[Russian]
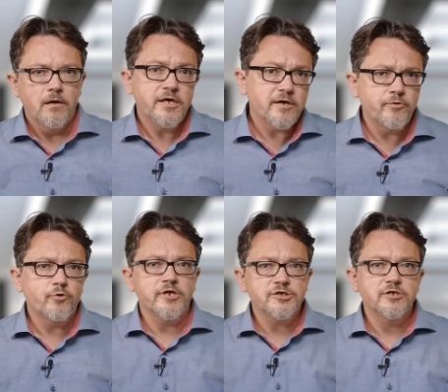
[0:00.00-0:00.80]
Я говорю,
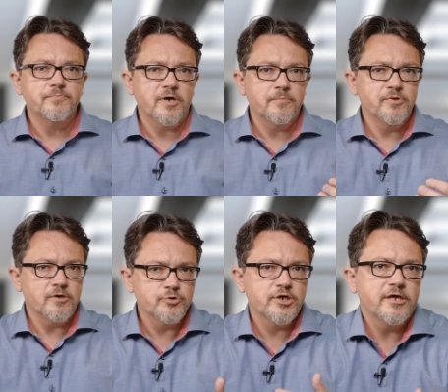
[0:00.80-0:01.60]
конечно, про
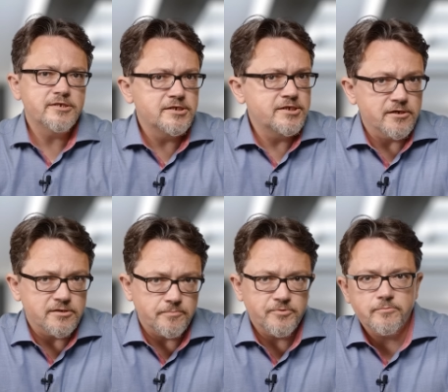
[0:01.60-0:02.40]
белорусский
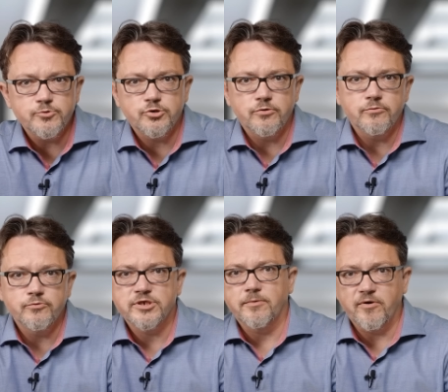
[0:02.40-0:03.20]
IT-сектор, потому что у
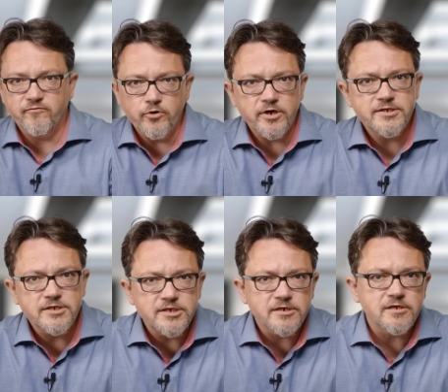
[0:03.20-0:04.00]
самого
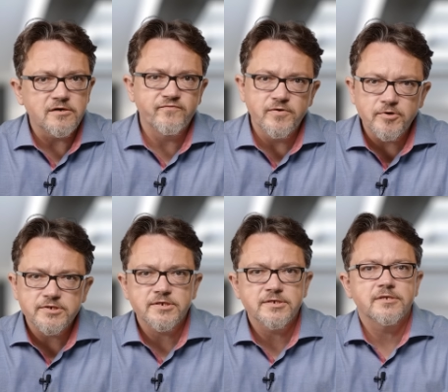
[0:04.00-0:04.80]
IT-сектора
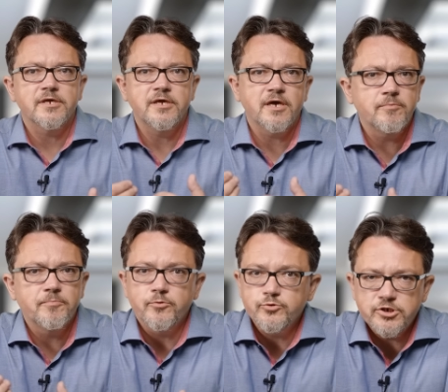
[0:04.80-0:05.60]
выбраться из этой ямы
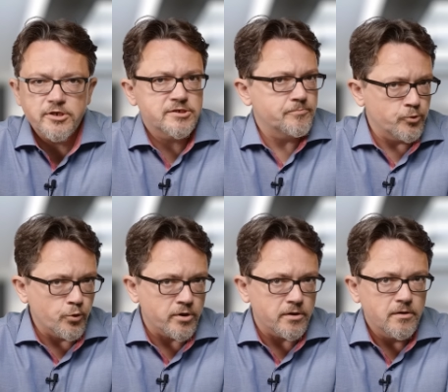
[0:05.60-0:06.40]
получается
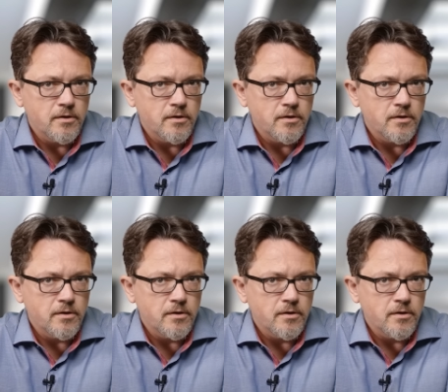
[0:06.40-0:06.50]
плохо